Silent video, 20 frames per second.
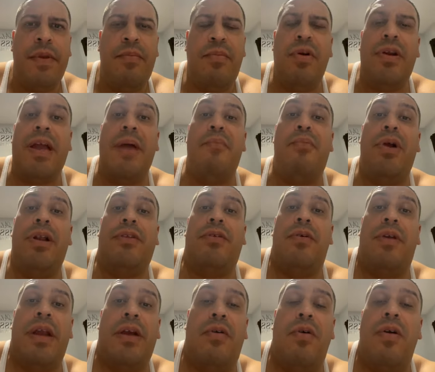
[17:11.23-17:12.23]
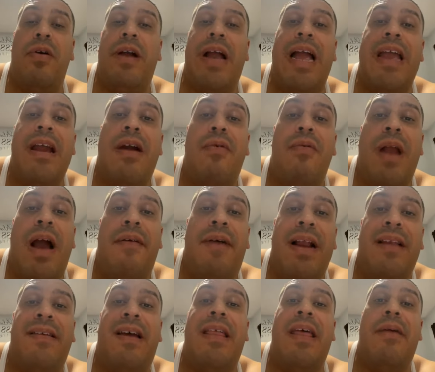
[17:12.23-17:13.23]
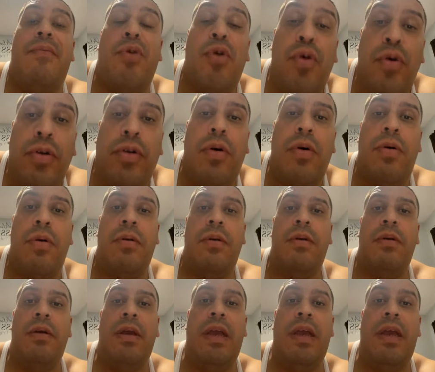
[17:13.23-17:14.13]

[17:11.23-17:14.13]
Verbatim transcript: Porque en Puerto Rico lo que hay es una balsa de brutos.